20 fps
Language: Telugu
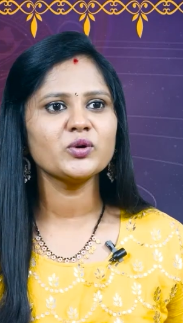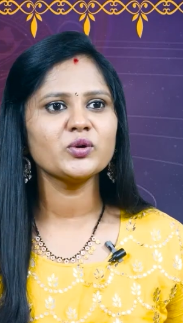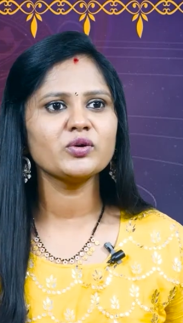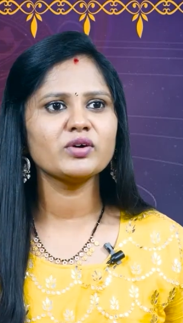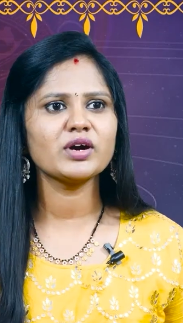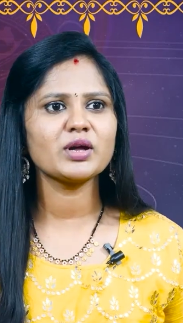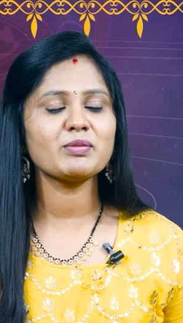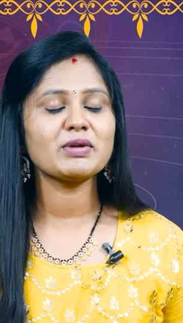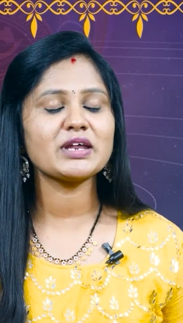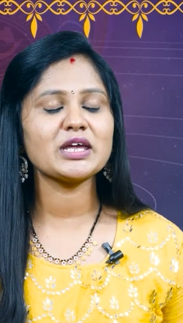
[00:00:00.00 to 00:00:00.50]

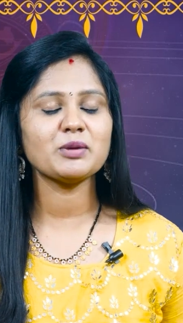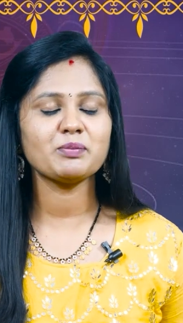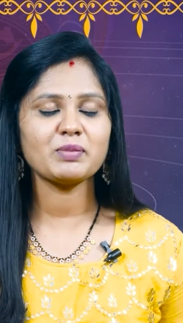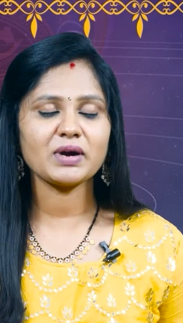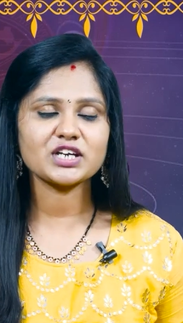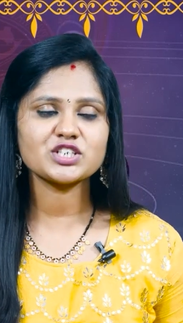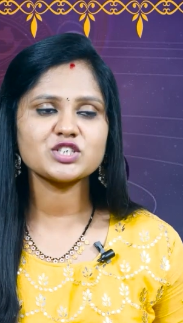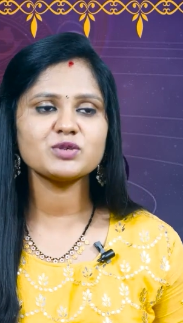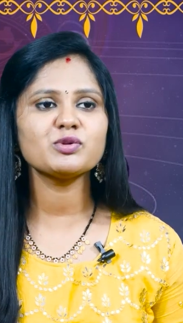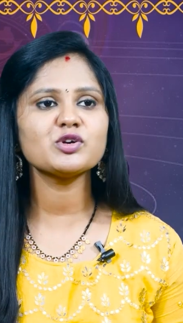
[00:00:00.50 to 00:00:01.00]
గురుగారు మరి ఈ
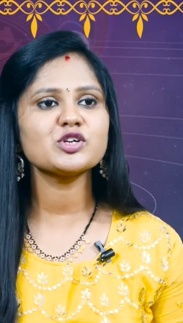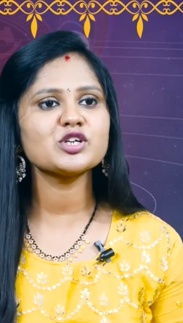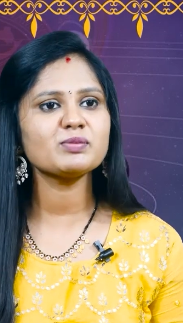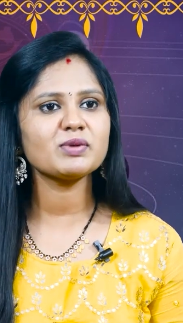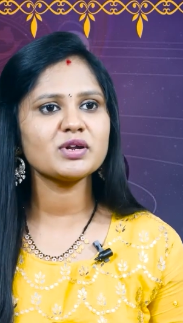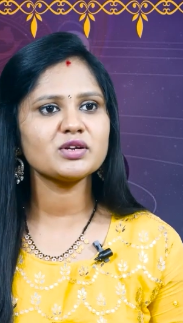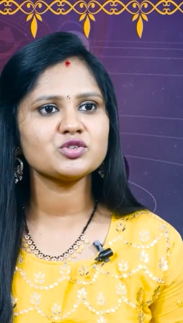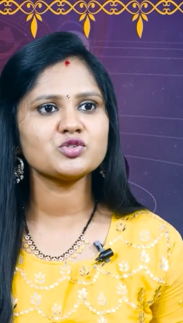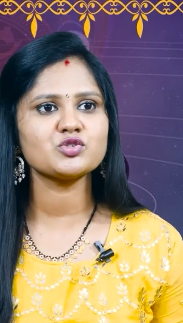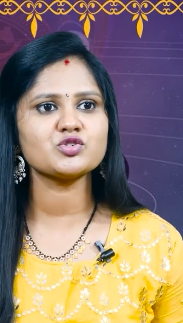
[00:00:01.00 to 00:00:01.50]
పక్షం రోజులు
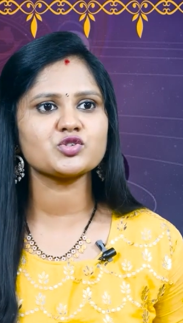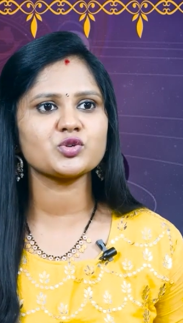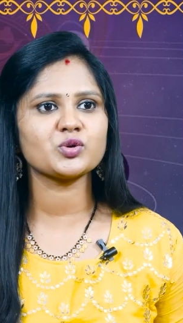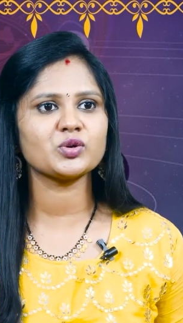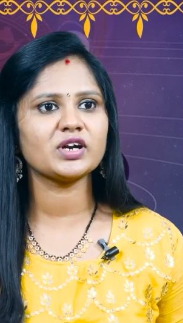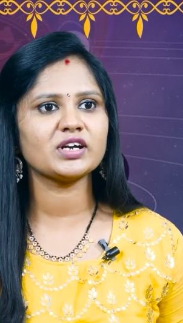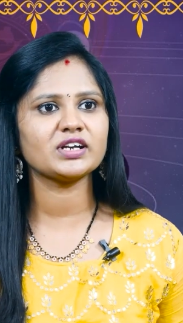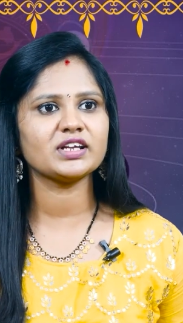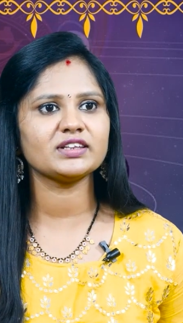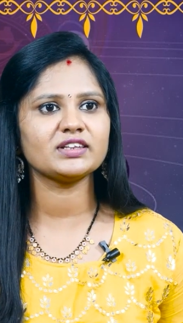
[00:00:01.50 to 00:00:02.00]
మనం
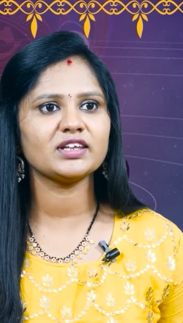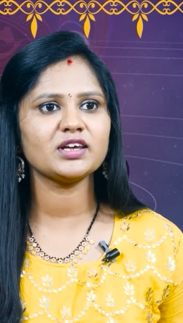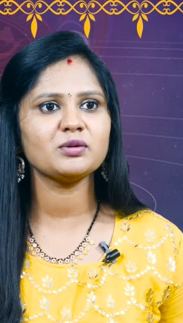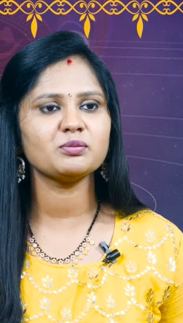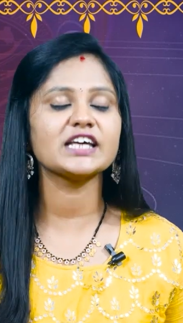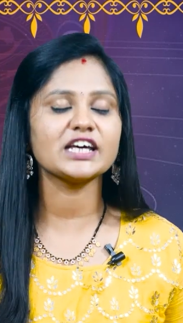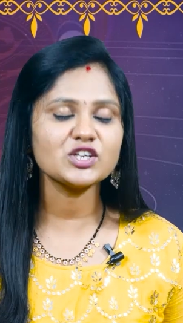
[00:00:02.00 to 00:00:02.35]
చూసుకున్నట్టయితే